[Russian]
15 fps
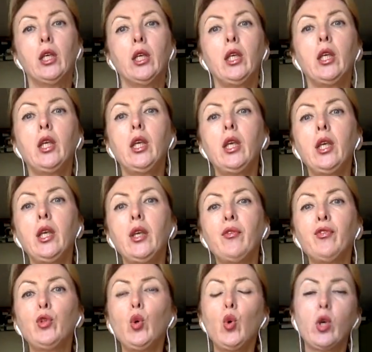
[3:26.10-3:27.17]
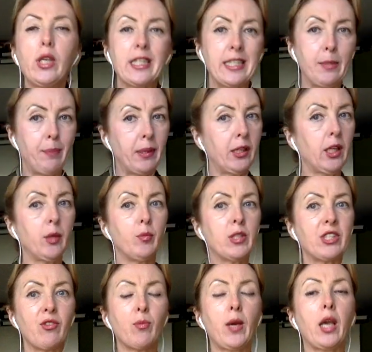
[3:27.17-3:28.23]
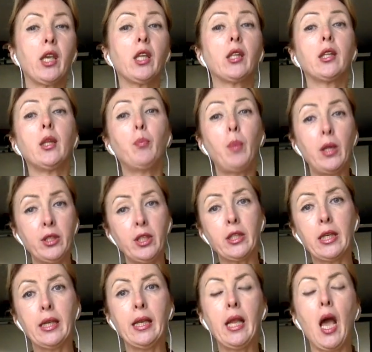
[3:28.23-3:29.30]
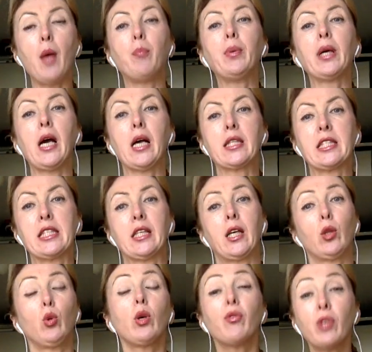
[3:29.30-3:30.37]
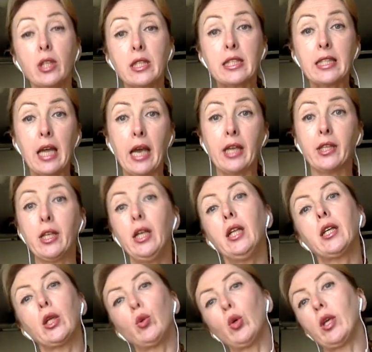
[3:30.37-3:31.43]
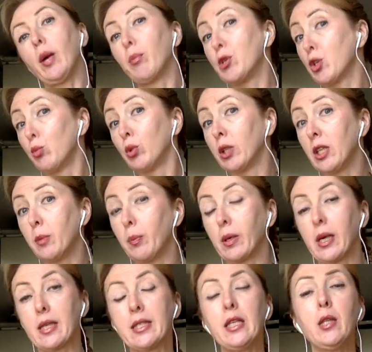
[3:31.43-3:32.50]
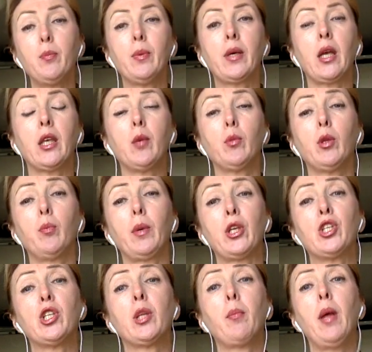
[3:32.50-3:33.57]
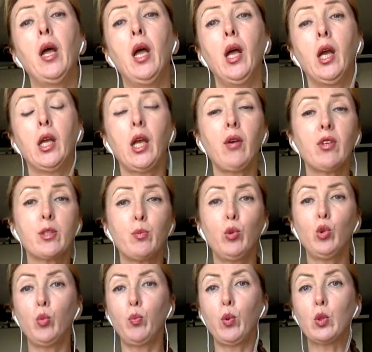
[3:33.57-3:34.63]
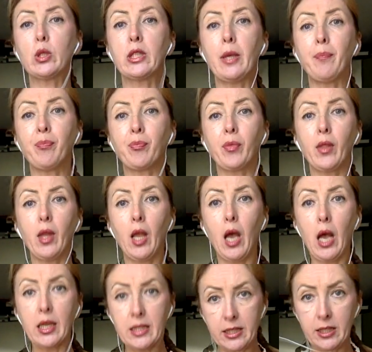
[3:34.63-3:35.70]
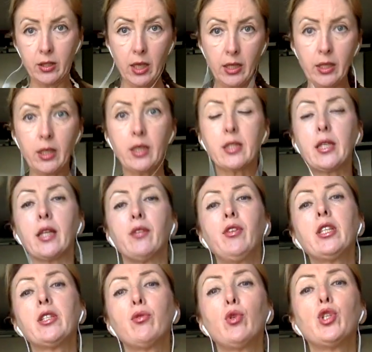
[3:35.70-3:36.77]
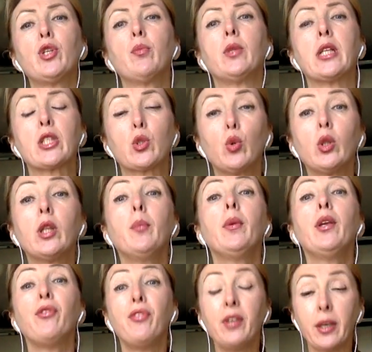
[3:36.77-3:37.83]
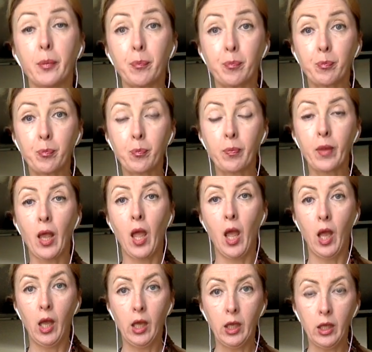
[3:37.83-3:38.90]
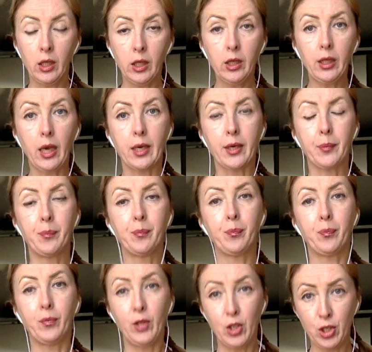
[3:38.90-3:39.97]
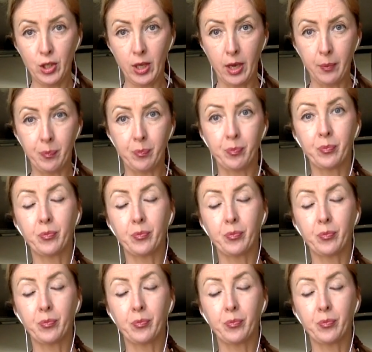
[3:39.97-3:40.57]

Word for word: И вдруг, если понадобятся вам какие-то дополнительные операции, которые вы не знаете, или которые я почему-то не показала по каким-то причинам, я вас буду просто отсылать к соответствующим лоскутным эфирам. Итак, начинаем.